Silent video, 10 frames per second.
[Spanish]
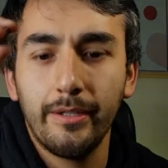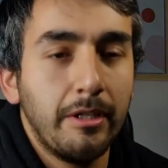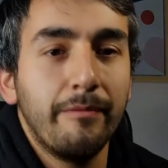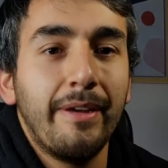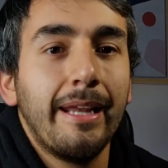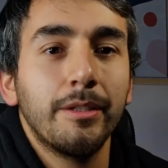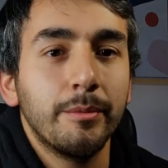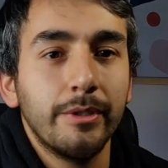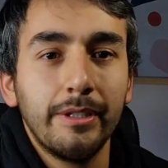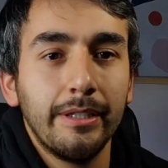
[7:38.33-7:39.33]
Que es barato
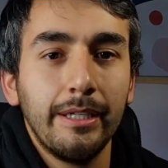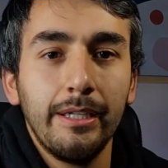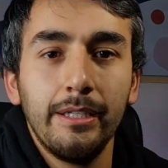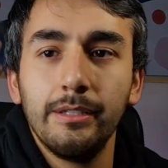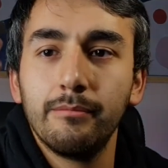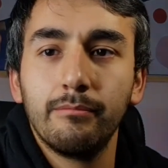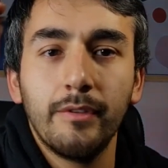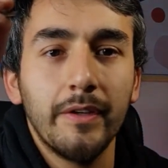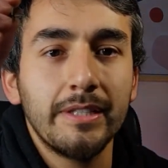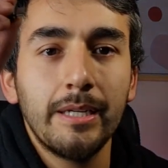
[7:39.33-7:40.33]
porque acá te
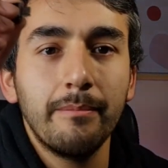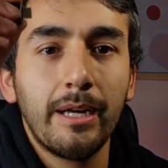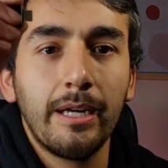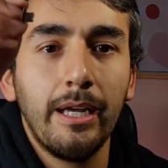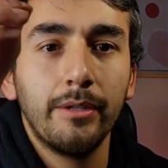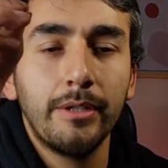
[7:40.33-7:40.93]
va a salir más caro.